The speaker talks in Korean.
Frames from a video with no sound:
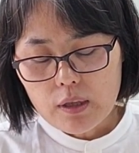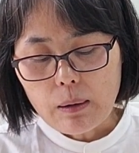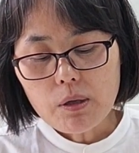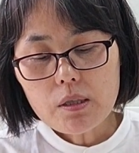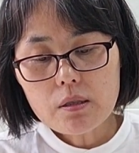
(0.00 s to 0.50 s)

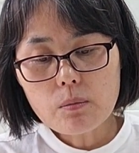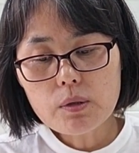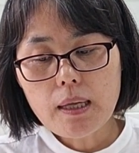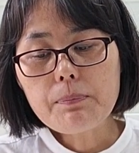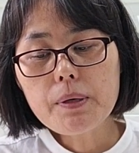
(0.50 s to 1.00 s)
나머지는
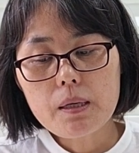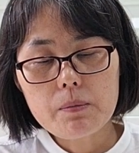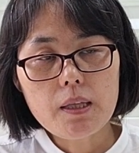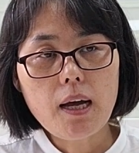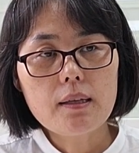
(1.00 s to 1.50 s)
전부
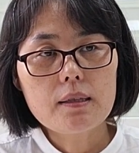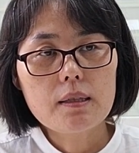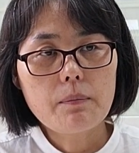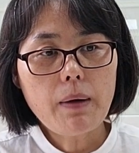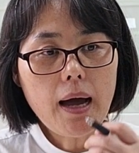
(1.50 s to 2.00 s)
대필입니다.
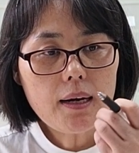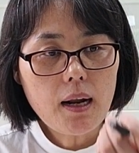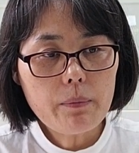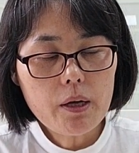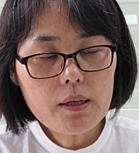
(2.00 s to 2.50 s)

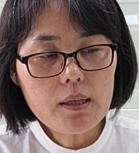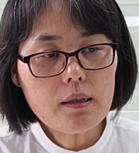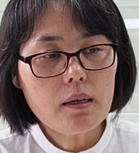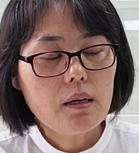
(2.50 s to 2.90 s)
말을 하면은